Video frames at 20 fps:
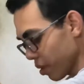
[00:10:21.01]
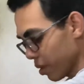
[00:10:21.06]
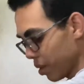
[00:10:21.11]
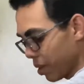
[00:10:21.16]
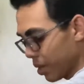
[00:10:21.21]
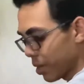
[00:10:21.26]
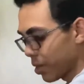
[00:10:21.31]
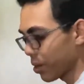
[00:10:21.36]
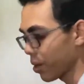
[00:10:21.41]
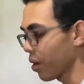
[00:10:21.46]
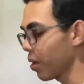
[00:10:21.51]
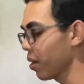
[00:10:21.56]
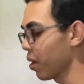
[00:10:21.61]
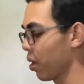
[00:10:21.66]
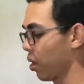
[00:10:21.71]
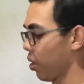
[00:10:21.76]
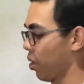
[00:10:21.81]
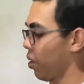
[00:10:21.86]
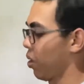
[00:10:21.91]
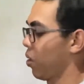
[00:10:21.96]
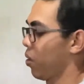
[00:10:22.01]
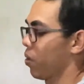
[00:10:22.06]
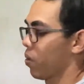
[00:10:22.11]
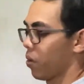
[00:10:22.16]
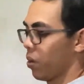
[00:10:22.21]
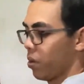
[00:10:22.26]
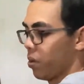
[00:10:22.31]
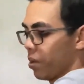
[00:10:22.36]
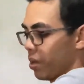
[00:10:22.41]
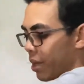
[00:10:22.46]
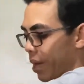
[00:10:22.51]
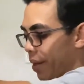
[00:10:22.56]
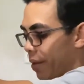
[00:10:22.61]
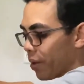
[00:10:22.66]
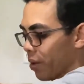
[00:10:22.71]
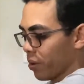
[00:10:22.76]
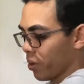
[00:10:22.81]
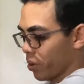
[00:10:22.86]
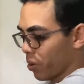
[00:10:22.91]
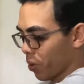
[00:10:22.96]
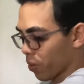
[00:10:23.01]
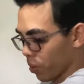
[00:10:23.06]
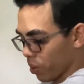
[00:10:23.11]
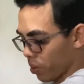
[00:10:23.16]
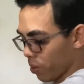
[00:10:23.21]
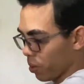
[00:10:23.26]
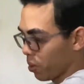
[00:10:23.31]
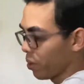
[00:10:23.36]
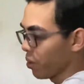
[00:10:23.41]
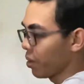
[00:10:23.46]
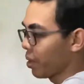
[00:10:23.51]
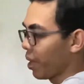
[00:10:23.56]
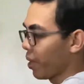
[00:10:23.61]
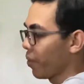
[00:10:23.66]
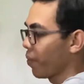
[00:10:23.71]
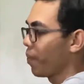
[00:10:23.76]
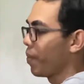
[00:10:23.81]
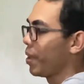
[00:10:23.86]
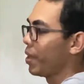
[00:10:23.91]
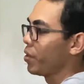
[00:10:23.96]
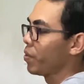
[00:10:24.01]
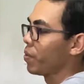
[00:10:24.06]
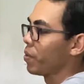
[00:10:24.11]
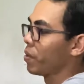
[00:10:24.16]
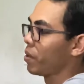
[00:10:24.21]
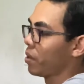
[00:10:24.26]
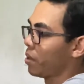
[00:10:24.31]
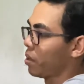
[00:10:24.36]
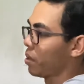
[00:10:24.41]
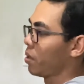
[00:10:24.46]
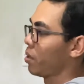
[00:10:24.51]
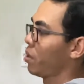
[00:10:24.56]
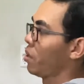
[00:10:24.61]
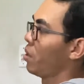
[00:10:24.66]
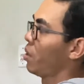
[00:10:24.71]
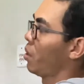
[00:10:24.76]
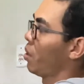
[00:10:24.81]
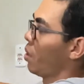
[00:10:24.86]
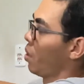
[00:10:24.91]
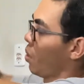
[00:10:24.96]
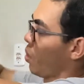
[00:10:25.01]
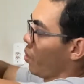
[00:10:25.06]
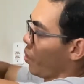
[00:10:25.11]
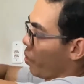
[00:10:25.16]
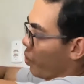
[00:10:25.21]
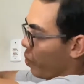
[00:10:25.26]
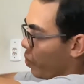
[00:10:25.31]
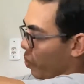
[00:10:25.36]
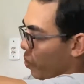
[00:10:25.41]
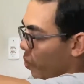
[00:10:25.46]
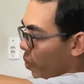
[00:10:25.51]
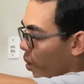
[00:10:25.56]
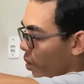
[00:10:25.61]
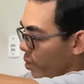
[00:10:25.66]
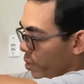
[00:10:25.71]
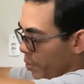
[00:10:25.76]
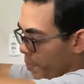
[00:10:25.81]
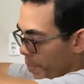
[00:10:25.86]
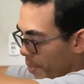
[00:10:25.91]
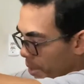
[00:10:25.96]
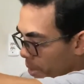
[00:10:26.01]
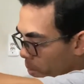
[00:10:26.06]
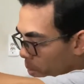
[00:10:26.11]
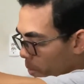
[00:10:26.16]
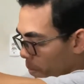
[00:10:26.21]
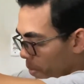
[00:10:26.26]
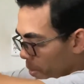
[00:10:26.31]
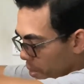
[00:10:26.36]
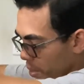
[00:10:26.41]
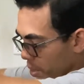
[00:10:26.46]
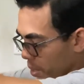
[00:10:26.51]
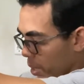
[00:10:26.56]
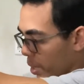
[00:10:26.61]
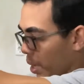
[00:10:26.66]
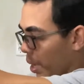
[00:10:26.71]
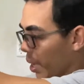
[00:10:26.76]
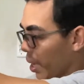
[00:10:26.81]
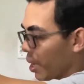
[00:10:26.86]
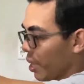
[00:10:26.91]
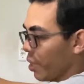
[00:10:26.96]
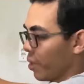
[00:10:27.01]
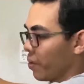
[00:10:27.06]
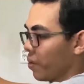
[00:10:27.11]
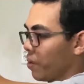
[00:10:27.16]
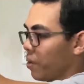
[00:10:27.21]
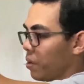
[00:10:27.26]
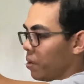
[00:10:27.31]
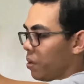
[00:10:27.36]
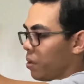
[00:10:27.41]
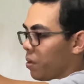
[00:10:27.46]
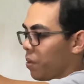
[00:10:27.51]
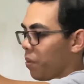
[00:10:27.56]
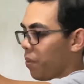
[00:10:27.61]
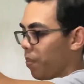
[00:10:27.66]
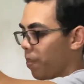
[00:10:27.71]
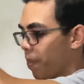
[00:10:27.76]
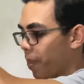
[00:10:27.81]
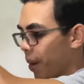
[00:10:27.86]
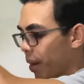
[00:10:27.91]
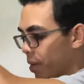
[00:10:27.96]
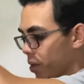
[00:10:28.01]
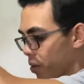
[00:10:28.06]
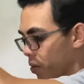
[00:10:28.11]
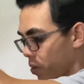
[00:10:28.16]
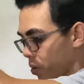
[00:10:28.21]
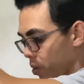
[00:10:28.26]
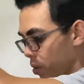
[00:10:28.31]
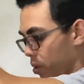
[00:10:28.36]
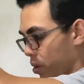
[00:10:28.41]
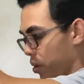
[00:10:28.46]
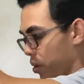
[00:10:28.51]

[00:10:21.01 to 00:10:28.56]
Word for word: Isso é só quando tá aí, só quando eu o mesmo o óleo de peroba, aí eu passo.